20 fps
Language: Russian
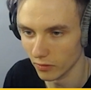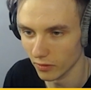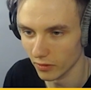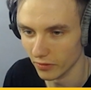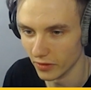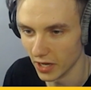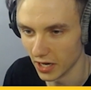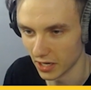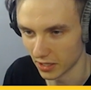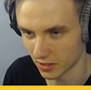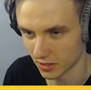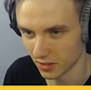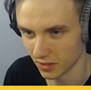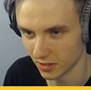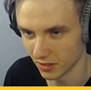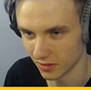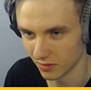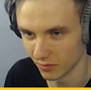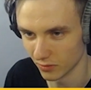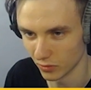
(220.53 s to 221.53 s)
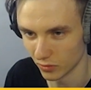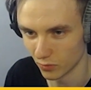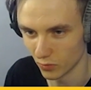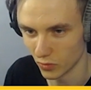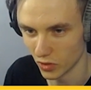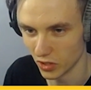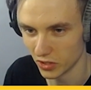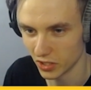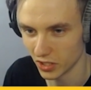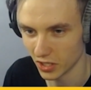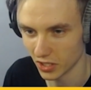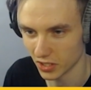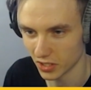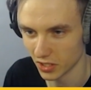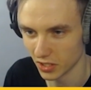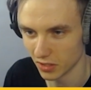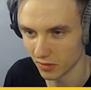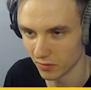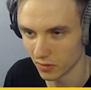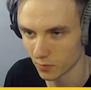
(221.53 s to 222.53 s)
Да, кстати, вот мне интересно,
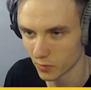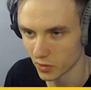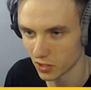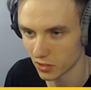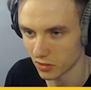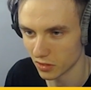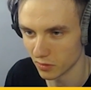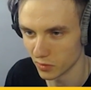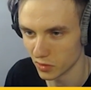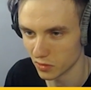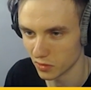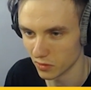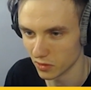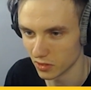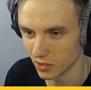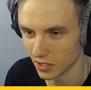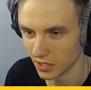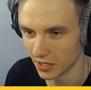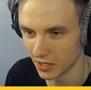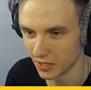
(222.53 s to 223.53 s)
это выпадет нам сегодня или